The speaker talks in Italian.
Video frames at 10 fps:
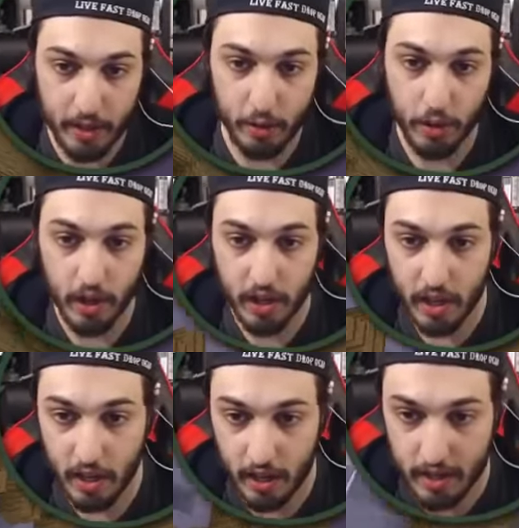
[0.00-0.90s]

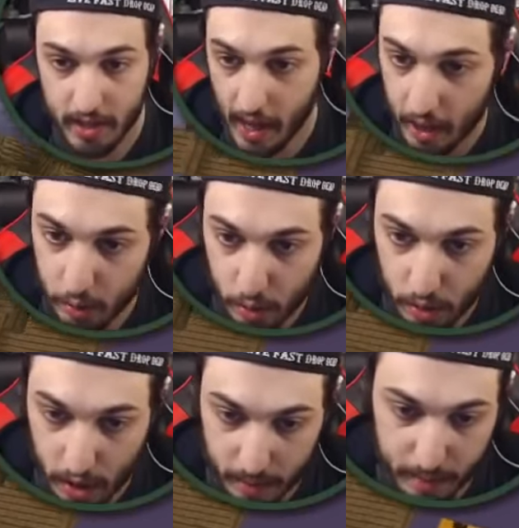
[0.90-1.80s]
mattoni, tutto. le scale,
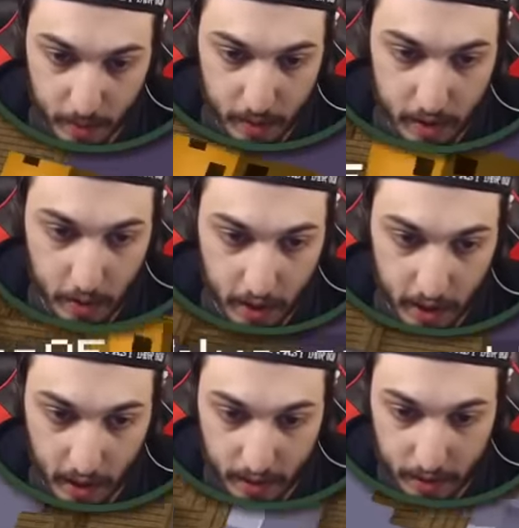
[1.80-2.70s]
tutto era... Mm, questo è
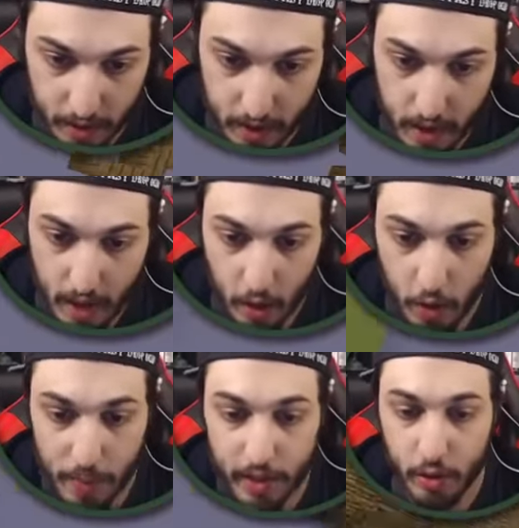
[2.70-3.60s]
orrendo. Questo è
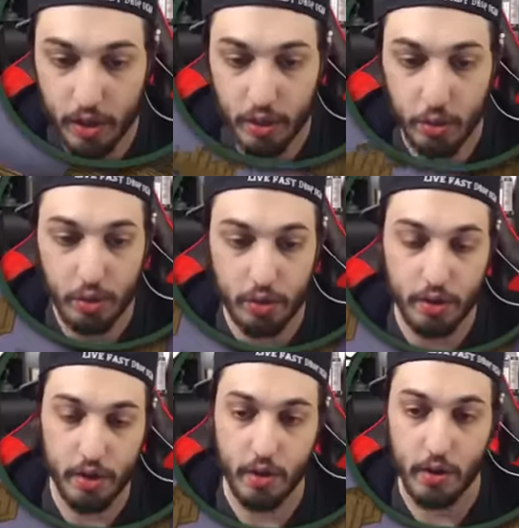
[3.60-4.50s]
Con i mattoni e
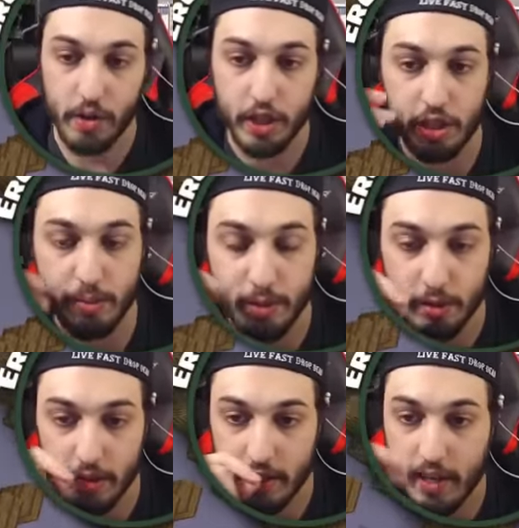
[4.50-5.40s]
tutto esce
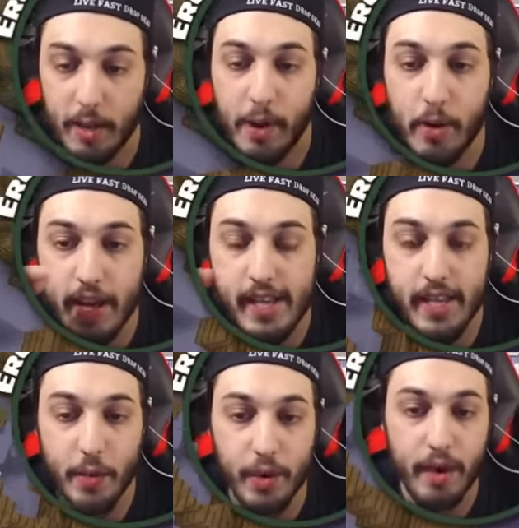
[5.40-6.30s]
molto dettagliato. Ma non è
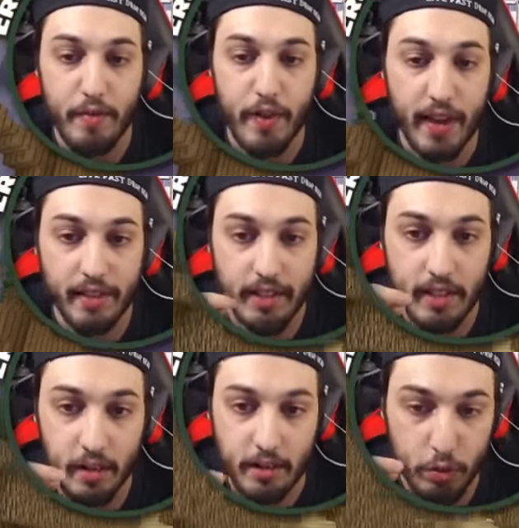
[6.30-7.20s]
neanche un elefante.
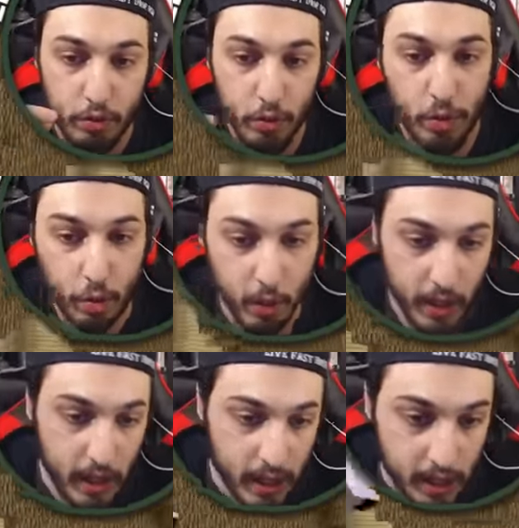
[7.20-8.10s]
Che cos'è? Un
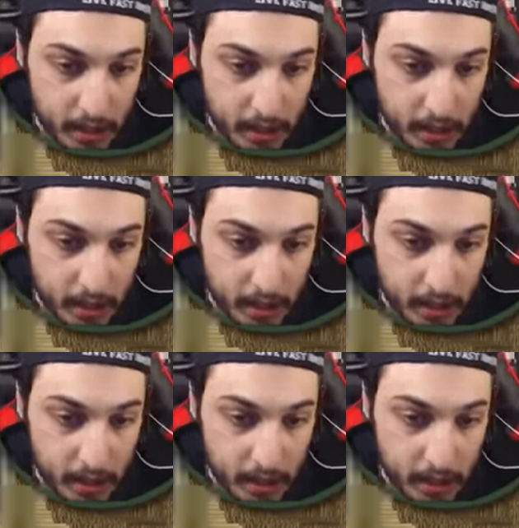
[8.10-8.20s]
torcoal.